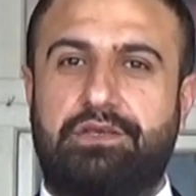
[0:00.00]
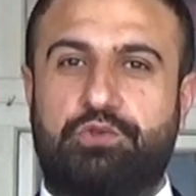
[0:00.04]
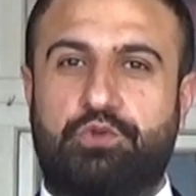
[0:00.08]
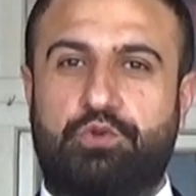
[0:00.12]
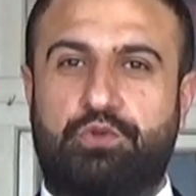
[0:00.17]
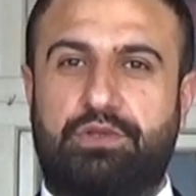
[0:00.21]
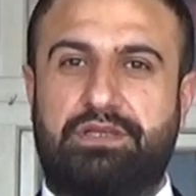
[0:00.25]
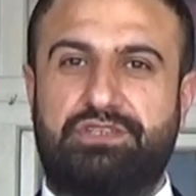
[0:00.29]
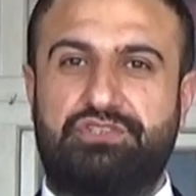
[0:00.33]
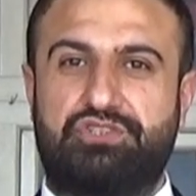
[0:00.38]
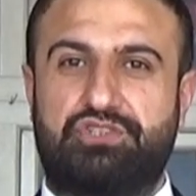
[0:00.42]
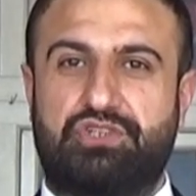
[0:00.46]

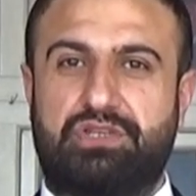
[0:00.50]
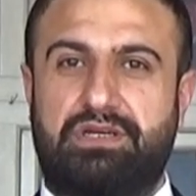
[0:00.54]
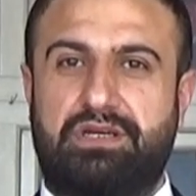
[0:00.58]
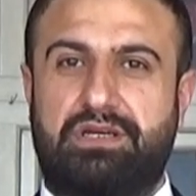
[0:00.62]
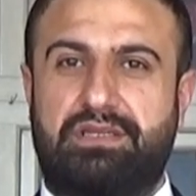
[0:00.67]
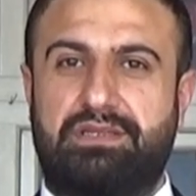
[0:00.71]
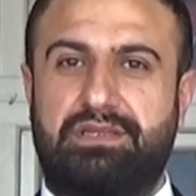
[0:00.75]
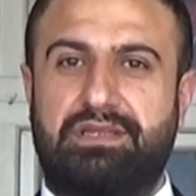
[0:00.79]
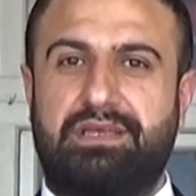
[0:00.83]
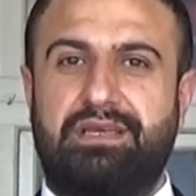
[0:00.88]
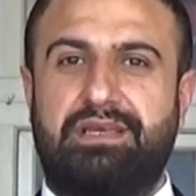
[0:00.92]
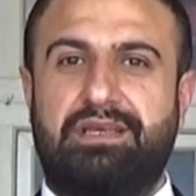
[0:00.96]
yola
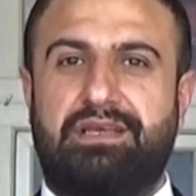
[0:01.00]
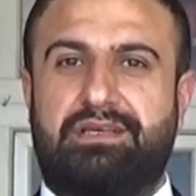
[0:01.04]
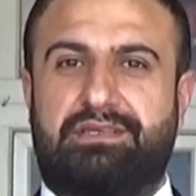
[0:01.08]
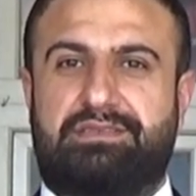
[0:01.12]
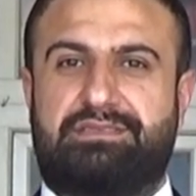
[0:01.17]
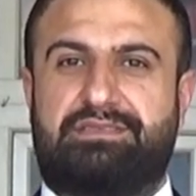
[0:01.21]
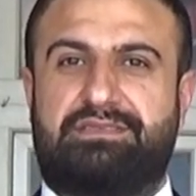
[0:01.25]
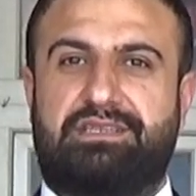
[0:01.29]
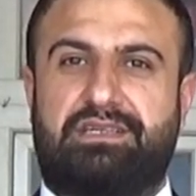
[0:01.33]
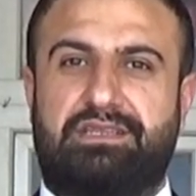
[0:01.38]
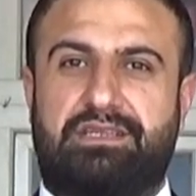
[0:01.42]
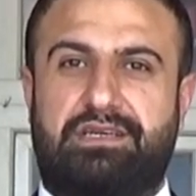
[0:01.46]
çıkan
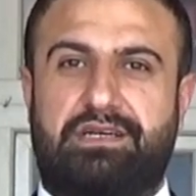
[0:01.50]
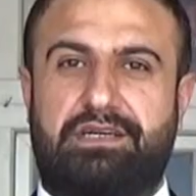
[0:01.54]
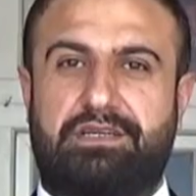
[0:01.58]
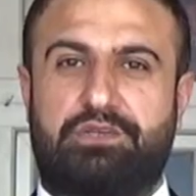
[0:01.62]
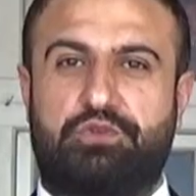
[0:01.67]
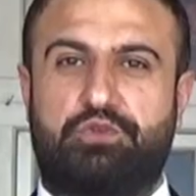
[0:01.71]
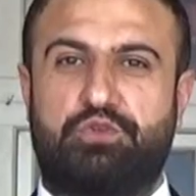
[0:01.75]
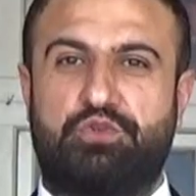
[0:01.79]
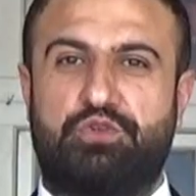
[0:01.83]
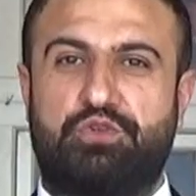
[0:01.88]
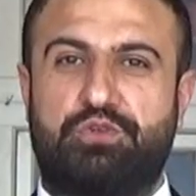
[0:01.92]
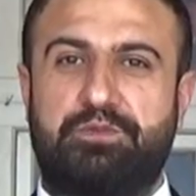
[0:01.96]
Zana
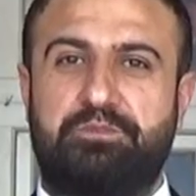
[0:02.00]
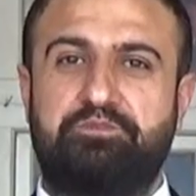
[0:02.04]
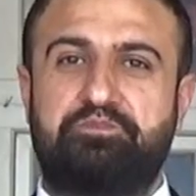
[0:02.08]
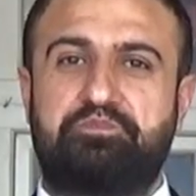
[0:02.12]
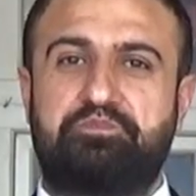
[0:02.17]
akünün